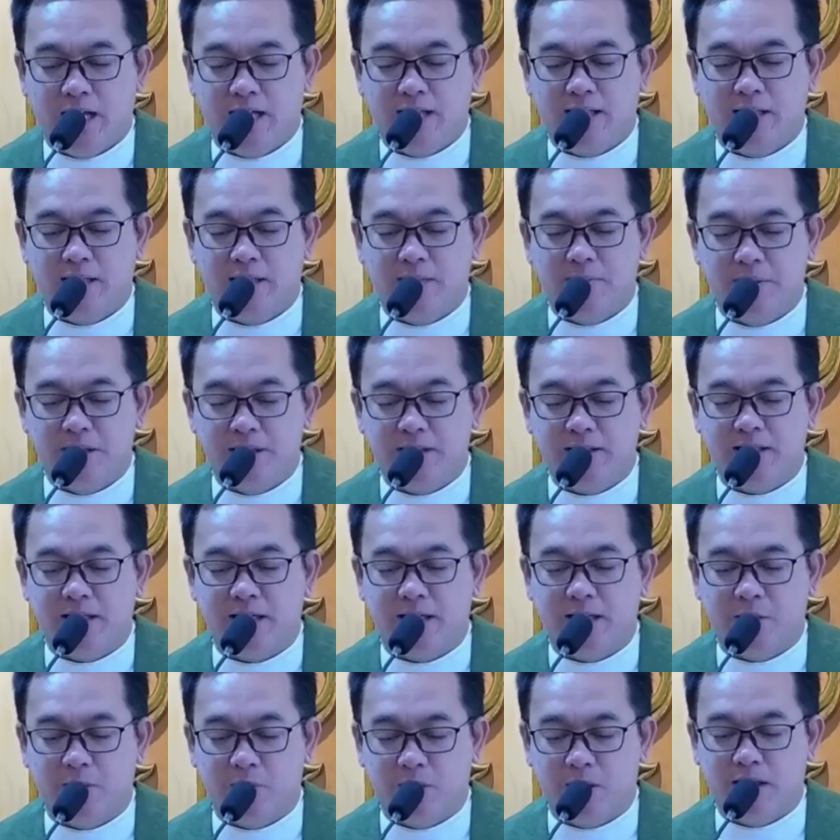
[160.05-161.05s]
ang
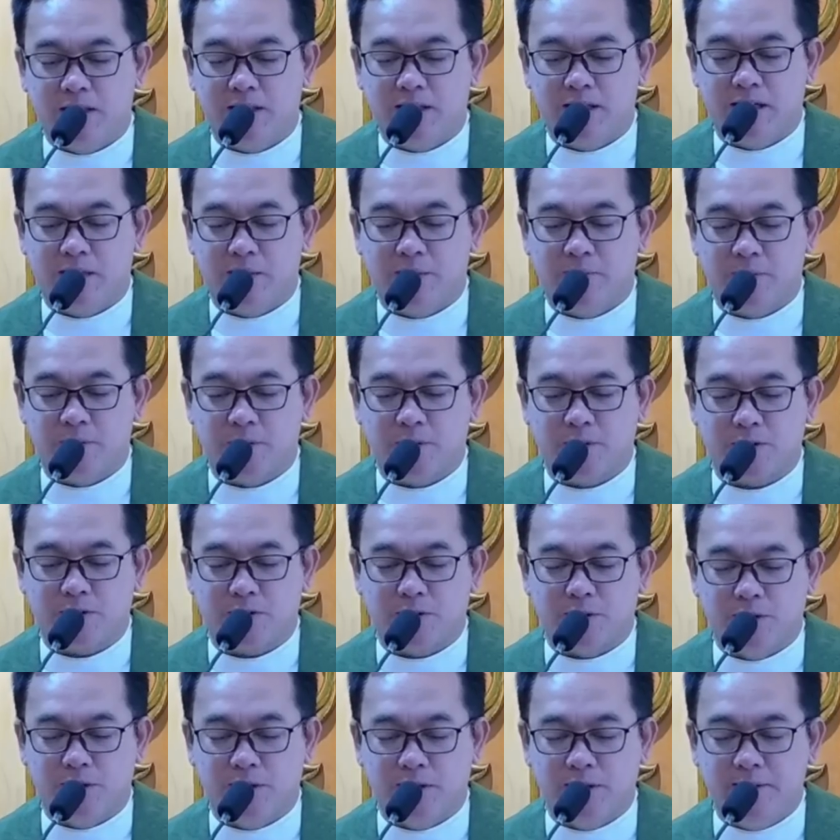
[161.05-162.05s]
labindalawang
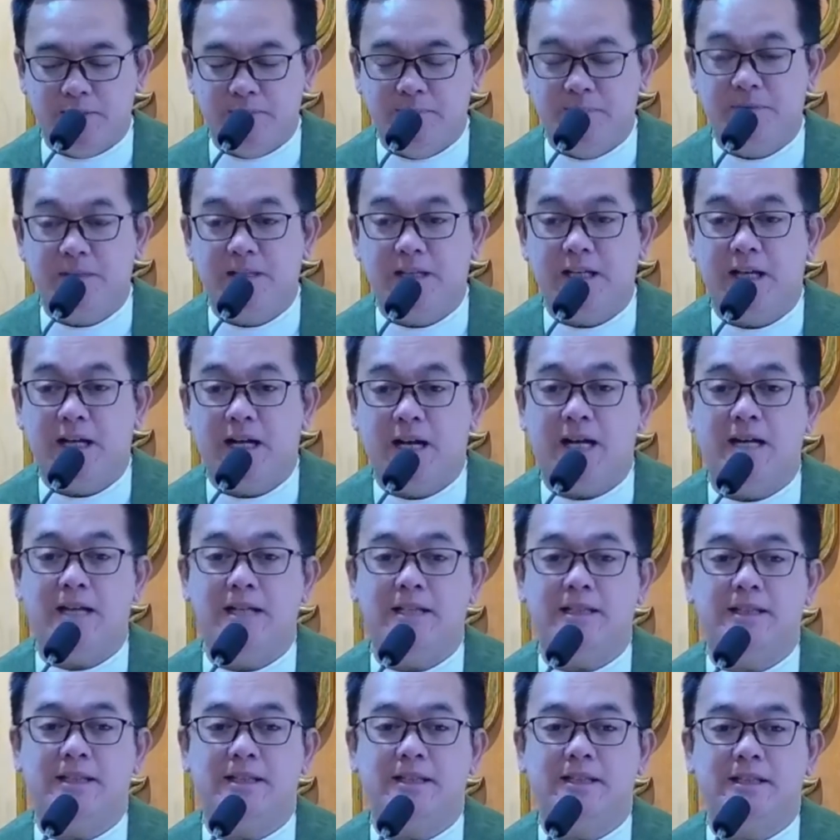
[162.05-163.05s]
apostol
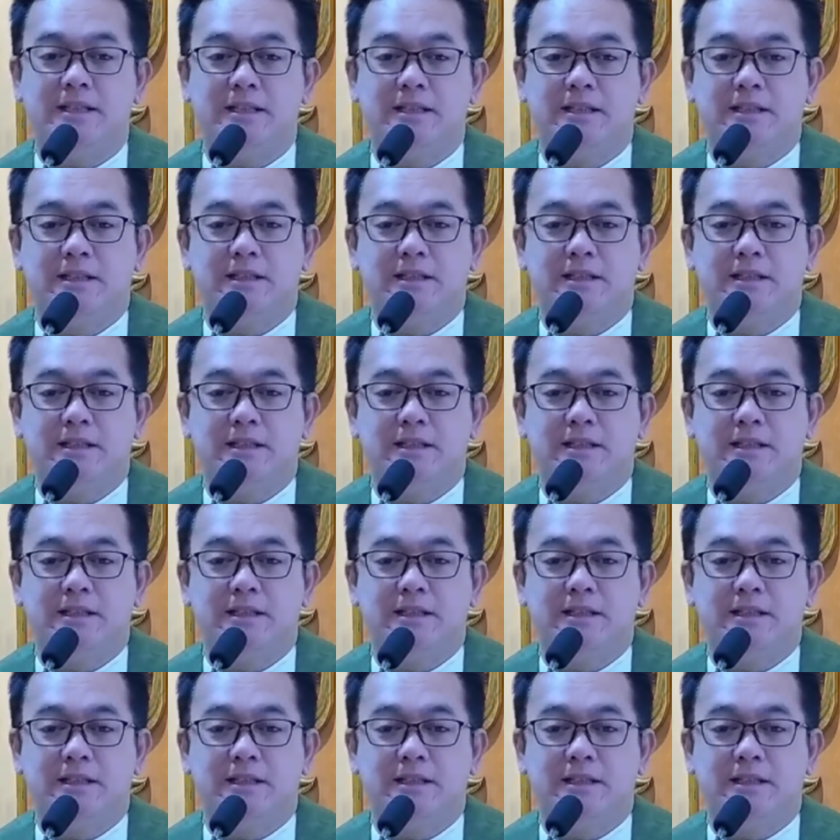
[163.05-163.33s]
at